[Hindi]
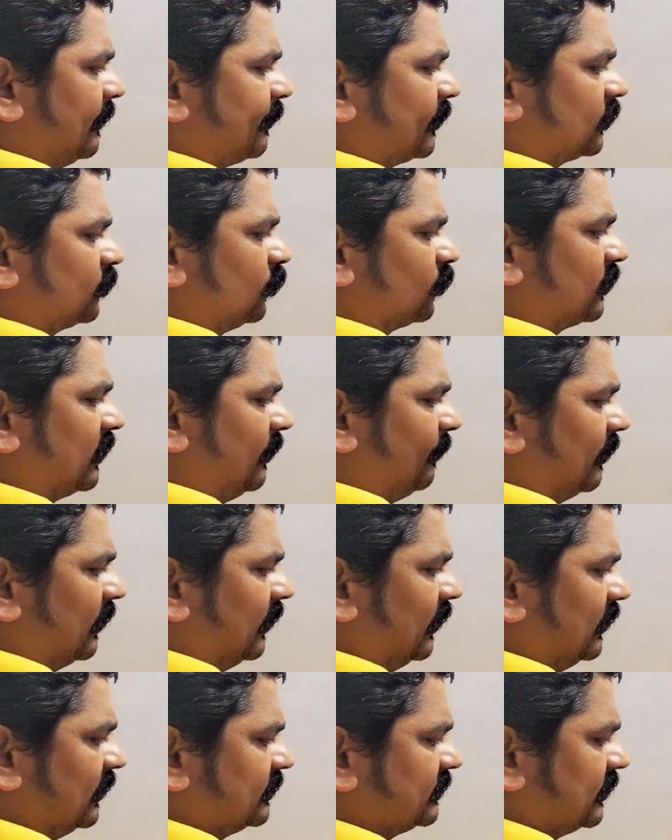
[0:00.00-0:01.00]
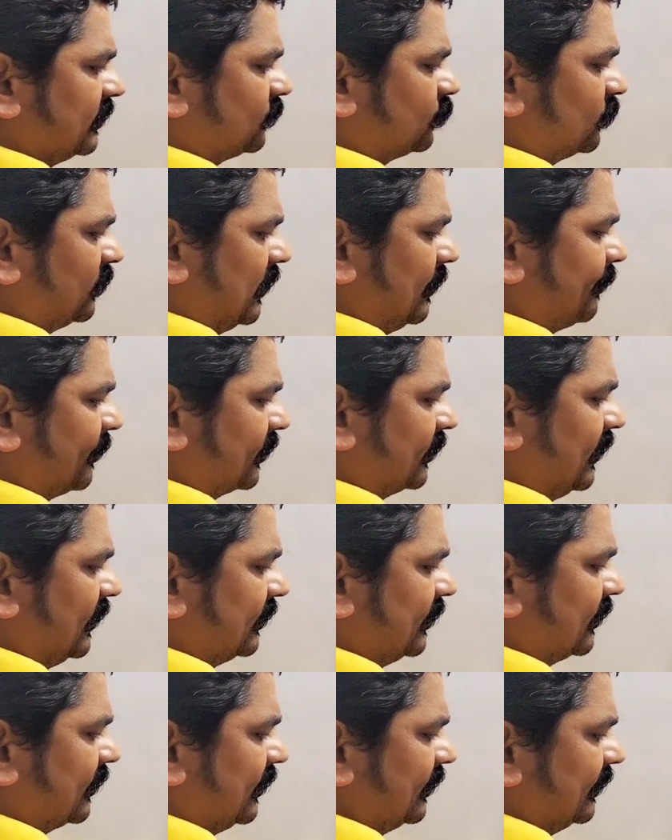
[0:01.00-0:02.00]
यहाँ पर दो कामन ले लीजिए तो यहाँ पर क्या आ
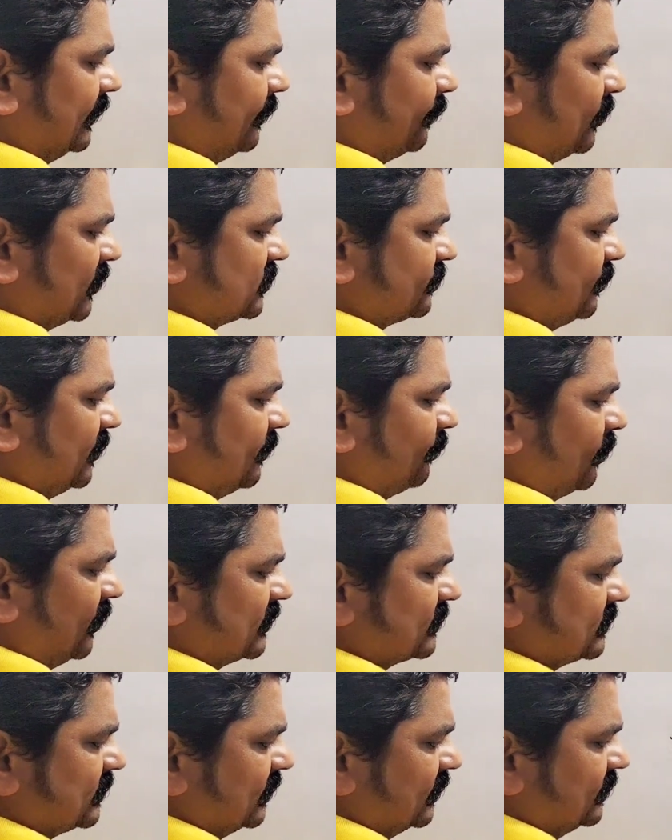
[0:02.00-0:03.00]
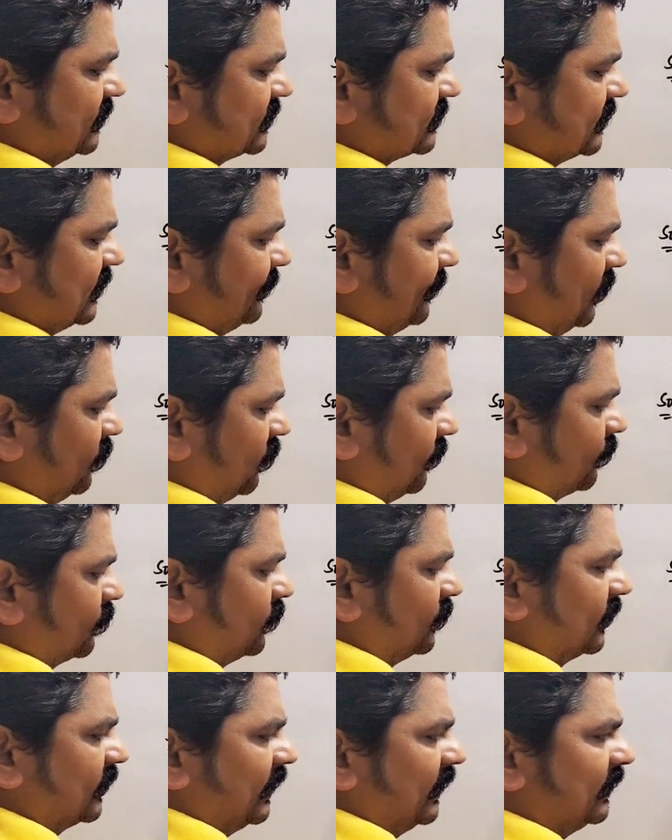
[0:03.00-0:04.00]
जाएगा ए प्लस बी प्लस सी जिसकी वैल्यू
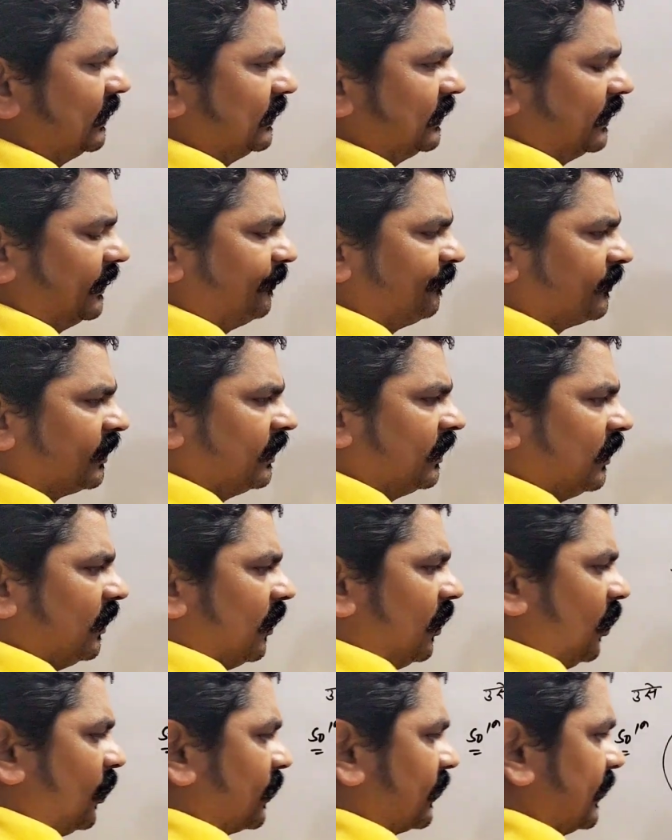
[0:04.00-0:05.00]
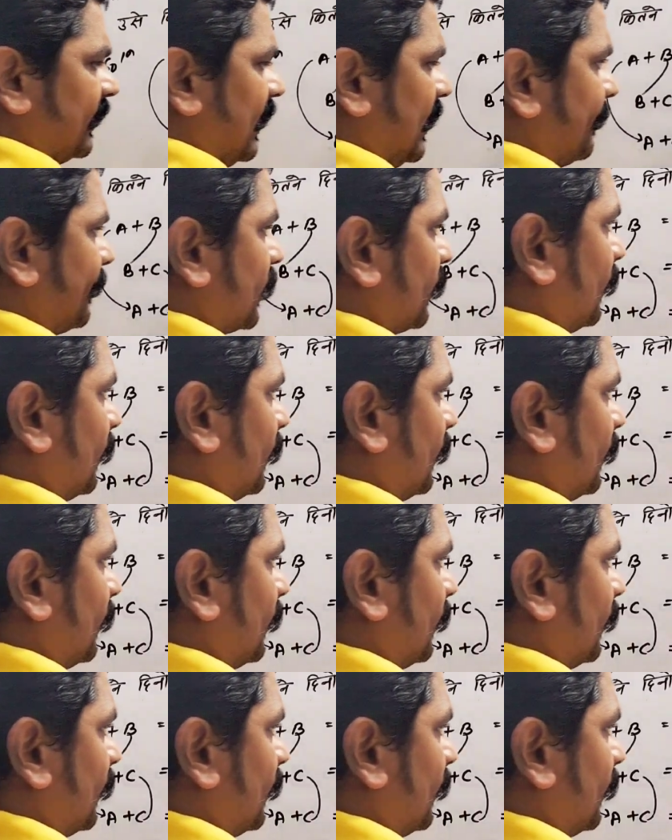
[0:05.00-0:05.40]
हमको निकालनी है और यहाँ